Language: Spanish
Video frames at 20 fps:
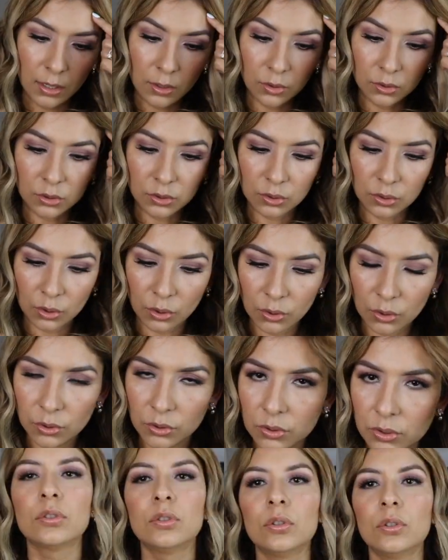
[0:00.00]
los
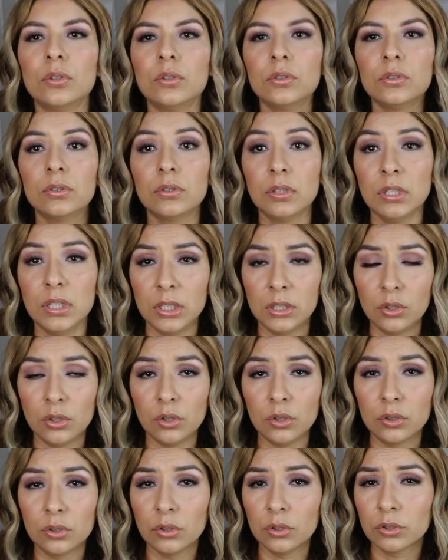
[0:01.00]
tonos, tonos
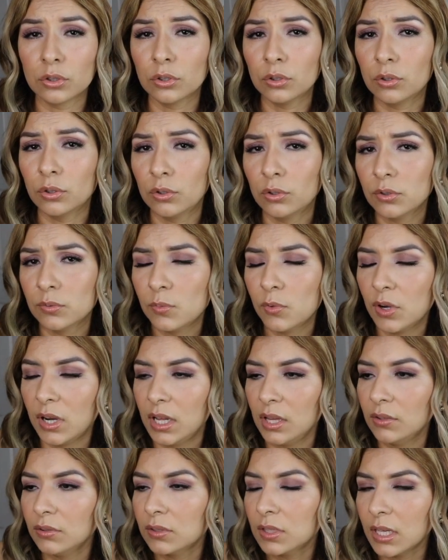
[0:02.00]
grisosos o tonos
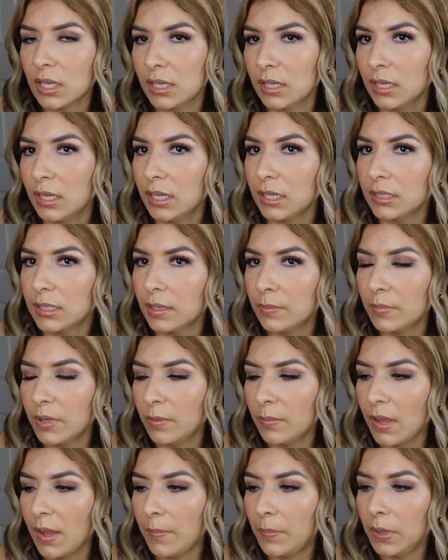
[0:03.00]
morados que,
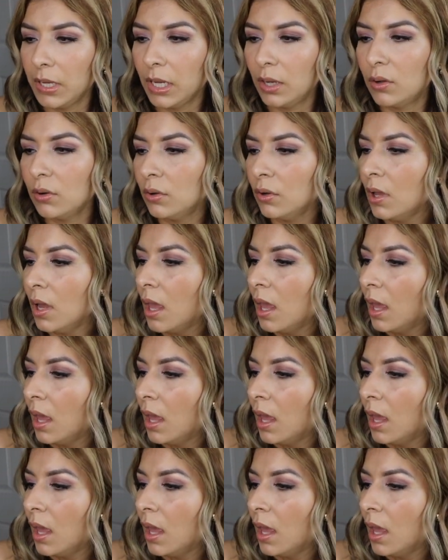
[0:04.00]
siempre me aplico.